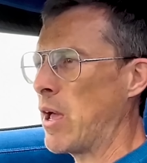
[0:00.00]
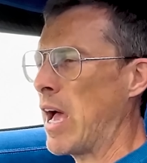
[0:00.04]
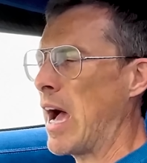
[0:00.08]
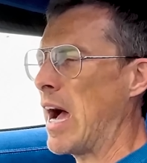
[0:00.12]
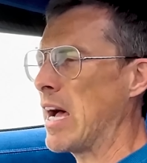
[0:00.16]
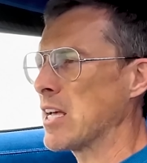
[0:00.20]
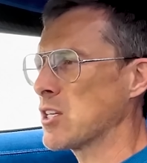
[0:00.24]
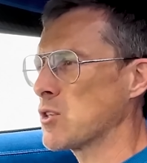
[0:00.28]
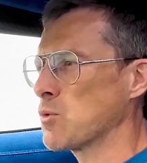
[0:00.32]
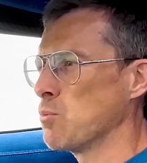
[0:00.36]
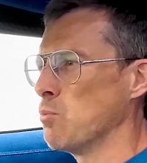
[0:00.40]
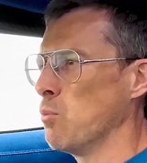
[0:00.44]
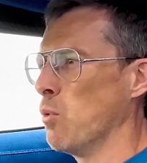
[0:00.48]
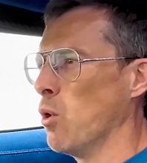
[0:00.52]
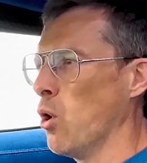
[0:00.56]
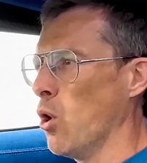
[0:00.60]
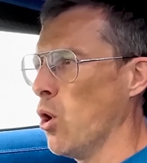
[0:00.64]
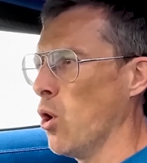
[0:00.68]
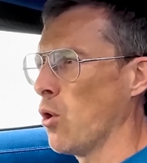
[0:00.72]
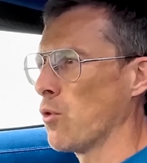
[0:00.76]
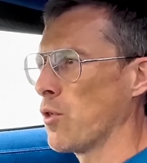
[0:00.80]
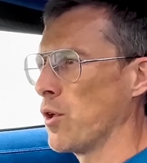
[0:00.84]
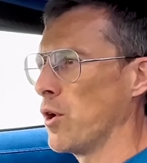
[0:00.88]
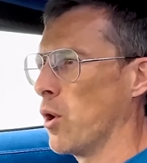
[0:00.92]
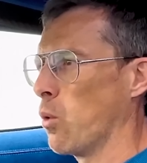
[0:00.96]
así que tiene
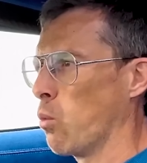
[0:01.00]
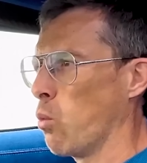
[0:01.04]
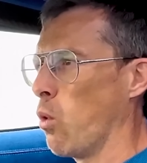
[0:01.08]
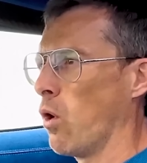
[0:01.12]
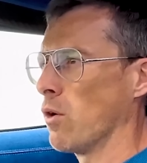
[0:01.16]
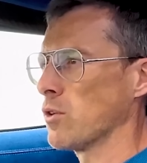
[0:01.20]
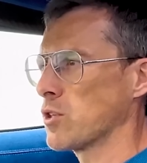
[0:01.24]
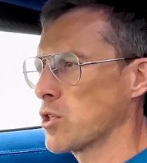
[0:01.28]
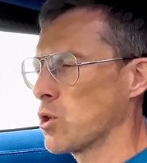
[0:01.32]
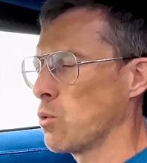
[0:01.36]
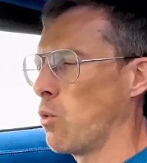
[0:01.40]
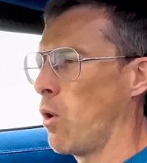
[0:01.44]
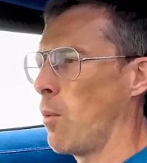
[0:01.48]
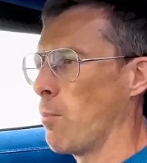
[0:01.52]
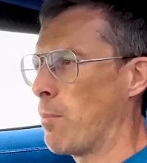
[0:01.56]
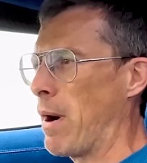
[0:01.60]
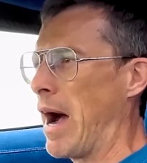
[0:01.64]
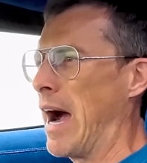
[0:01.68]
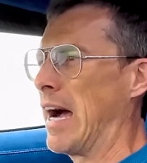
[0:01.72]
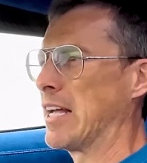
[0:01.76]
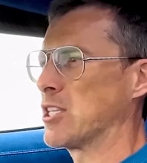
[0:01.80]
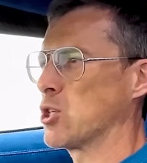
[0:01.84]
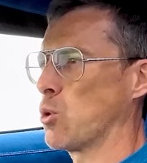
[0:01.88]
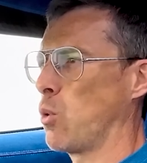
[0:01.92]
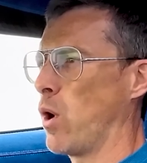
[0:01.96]
más de 1 a 1
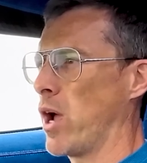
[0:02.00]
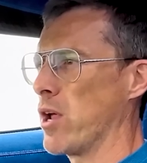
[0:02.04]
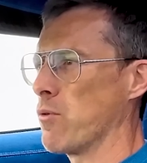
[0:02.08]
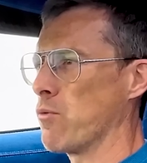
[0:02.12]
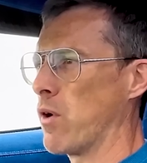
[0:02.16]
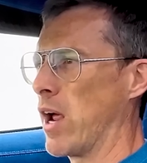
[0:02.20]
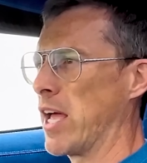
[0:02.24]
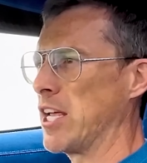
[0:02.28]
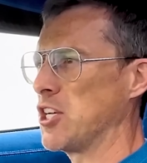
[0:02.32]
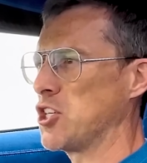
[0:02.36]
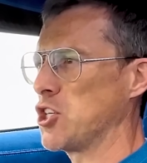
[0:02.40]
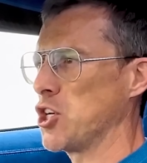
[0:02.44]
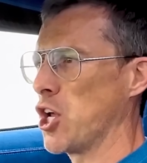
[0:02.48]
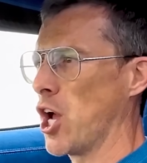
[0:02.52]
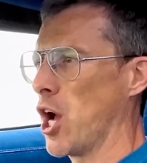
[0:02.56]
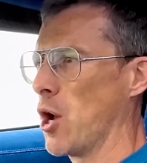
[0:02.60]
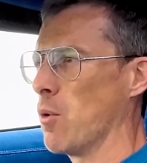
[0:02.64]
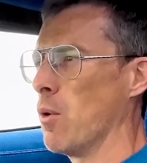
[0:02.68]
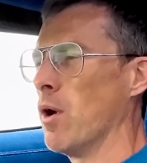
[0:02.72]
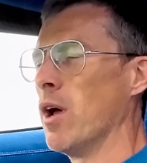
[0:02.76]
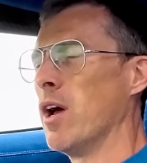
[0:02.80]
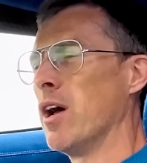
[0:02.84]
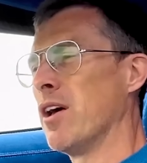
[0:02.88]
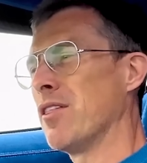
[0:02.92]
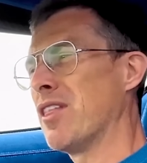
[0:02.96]
relación peso-potencia.
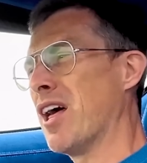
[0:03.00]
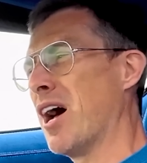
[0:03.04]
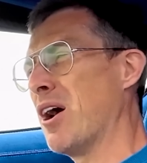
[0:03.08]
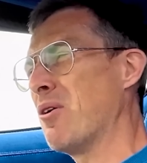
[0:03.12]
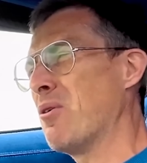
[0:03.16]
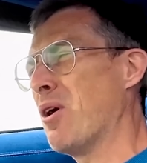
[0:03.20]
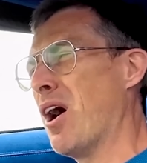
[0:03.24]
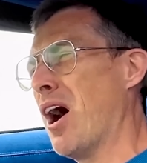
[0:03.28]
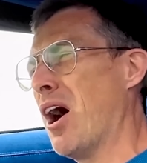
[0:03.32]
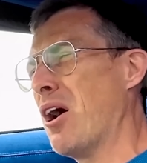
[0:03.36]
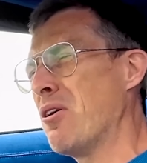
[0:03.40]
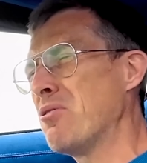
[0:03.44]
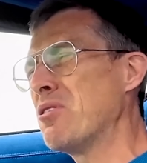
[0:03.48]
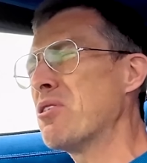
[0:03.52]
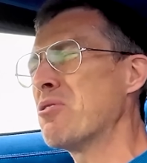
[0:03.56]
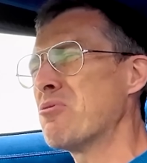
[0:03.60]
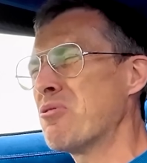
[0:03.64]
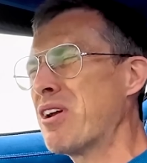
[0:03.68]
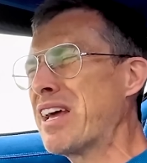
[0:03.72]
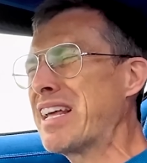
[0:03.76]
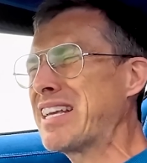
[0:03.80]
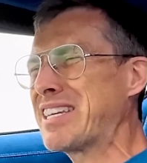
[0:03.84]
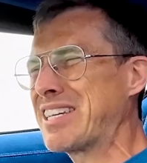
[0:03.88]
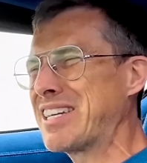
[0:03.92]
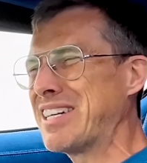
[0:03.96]
Aunque el
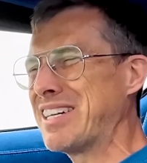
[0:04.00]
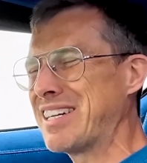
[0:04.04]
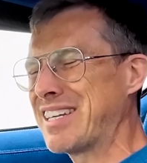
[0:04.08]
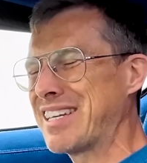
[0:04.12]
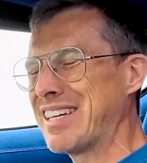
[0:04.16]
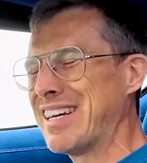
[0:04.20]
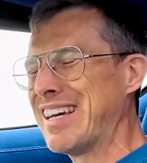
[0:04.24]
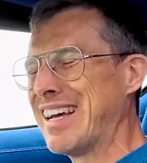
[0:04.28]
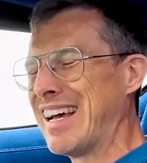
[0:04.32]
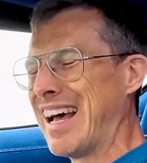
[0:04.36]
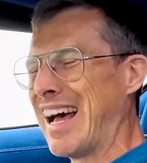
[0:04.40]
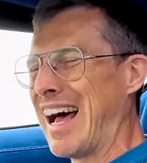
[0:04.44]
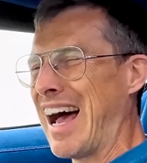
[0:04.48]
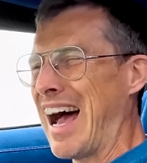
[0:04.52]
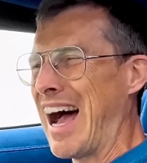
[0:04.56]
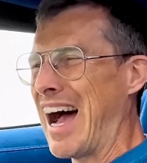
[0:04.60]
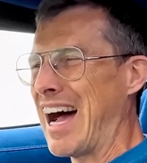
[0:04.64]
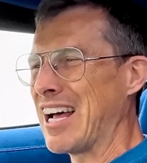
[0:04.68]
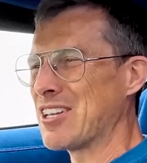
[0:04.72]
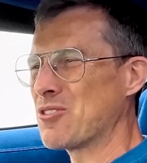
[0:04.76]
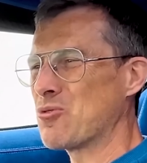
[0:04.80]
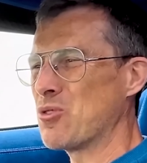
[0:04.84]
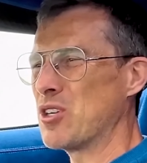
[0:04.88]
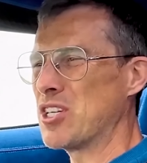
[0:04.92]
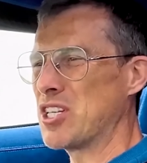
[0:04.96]
dueño Richard lo ha
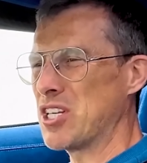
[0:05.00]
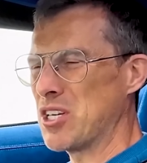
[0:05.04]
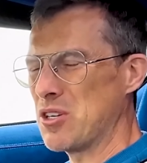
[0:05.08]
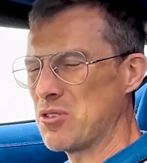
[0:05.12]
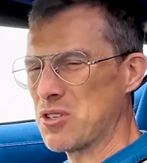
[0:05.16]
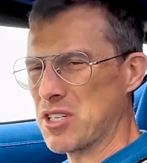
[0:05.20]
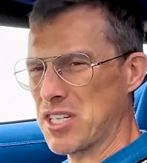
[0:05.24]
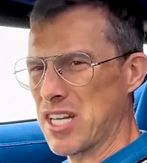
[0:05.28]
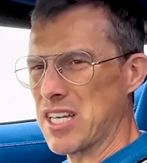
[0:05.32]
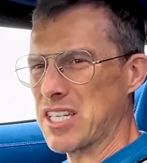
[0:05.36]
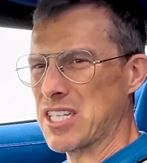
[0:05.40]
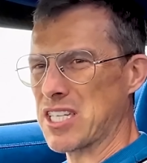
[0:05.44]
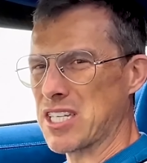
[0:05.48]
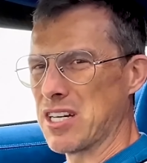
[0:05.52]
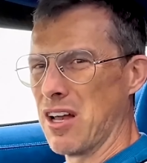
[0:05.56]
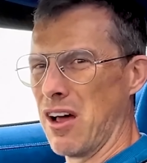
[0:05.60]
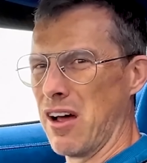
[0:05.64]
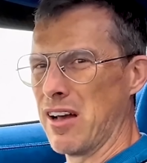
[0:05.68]
reducido ligeramente,